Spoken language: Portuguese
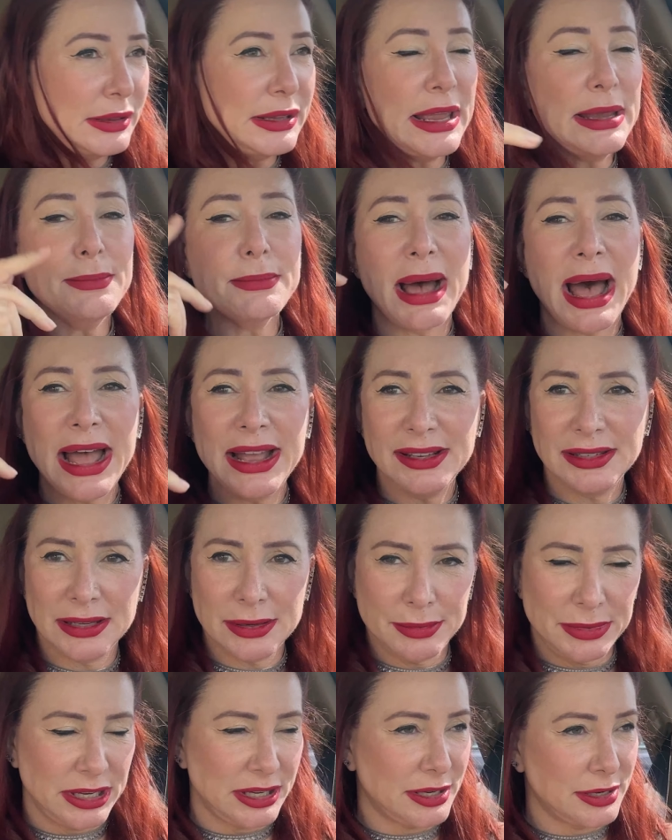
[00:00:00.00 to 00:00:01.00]
tem mais,
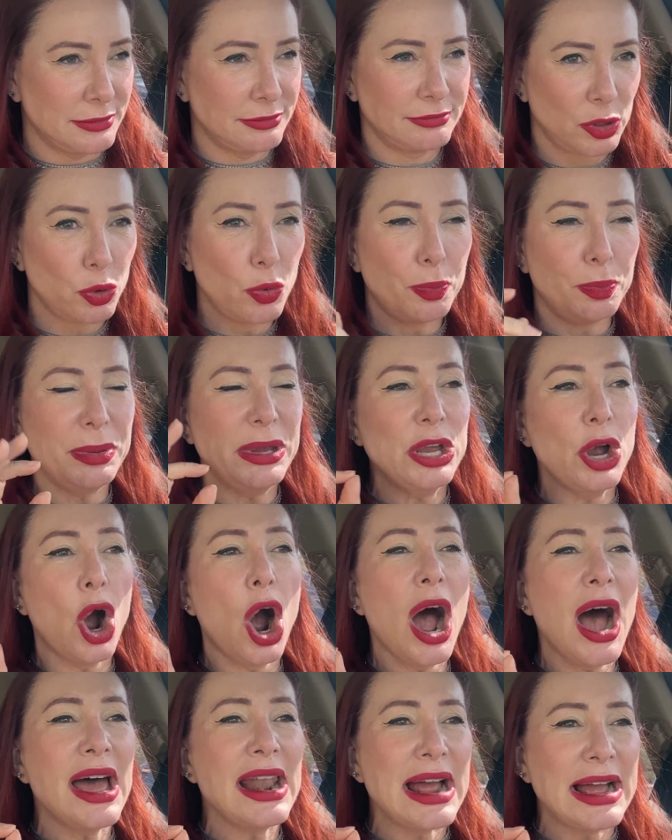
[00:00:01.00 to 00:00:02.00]
amiga. O
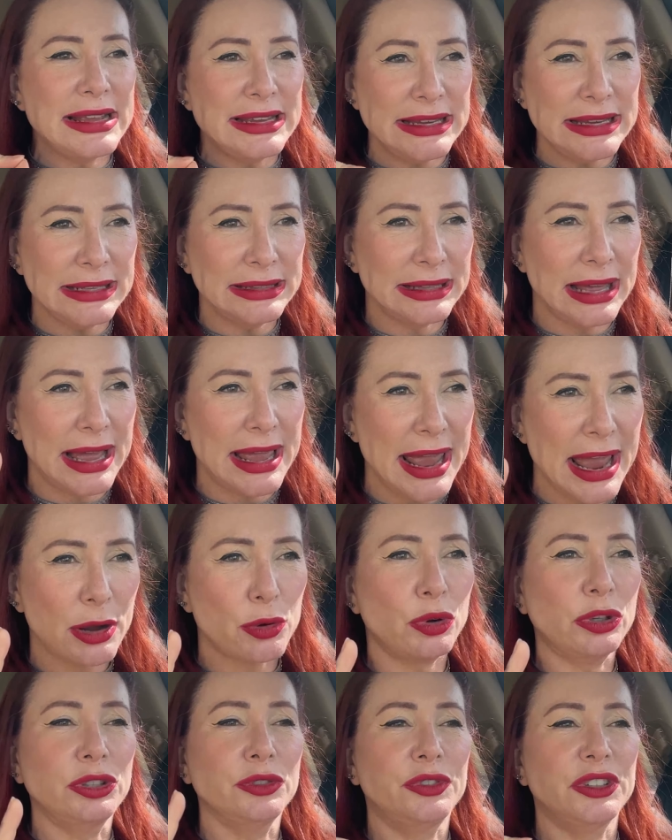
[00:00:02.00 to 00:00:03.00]
pior ainda é
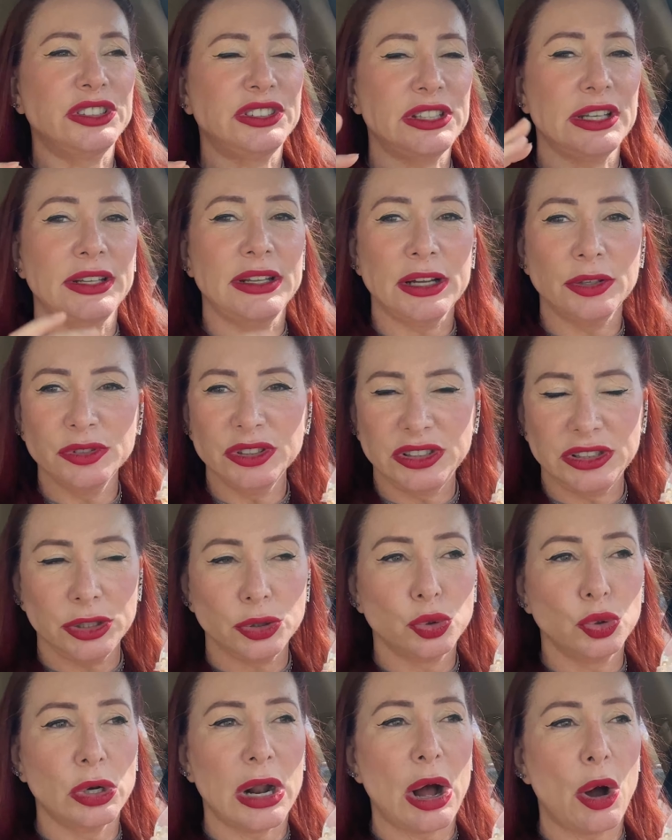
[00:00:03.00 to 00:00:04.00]
quando você não
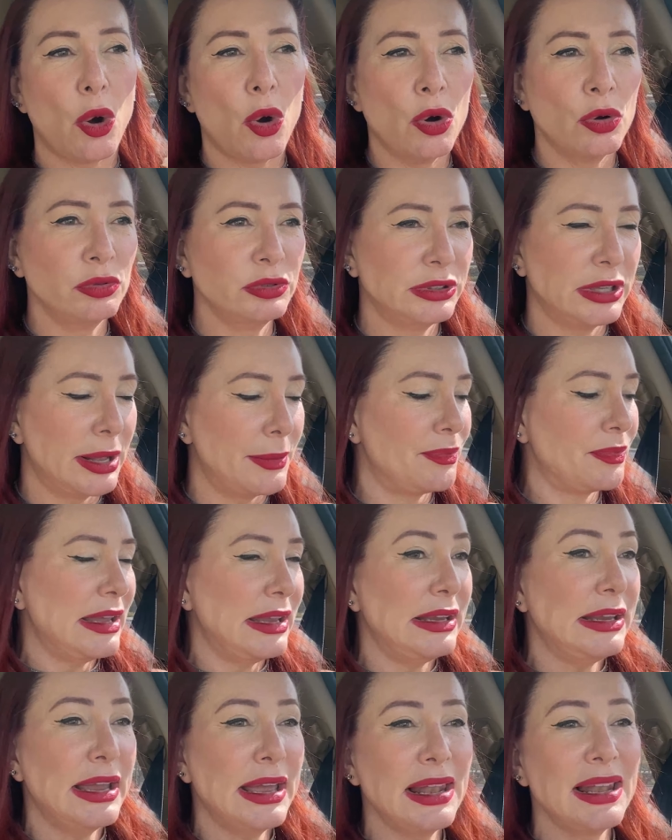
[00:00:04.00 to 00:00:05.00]
segura a onda
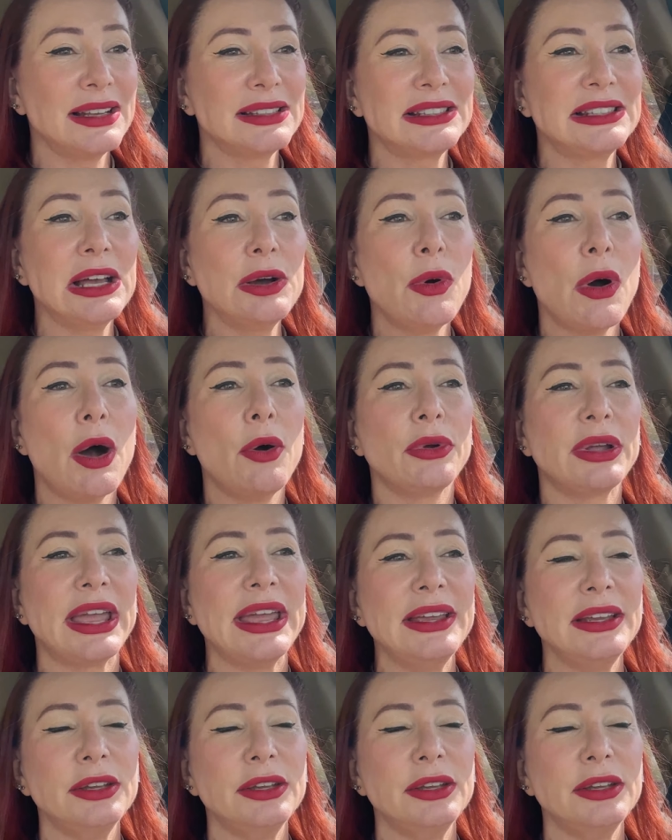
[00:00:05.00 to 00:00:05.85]
em relação a alguém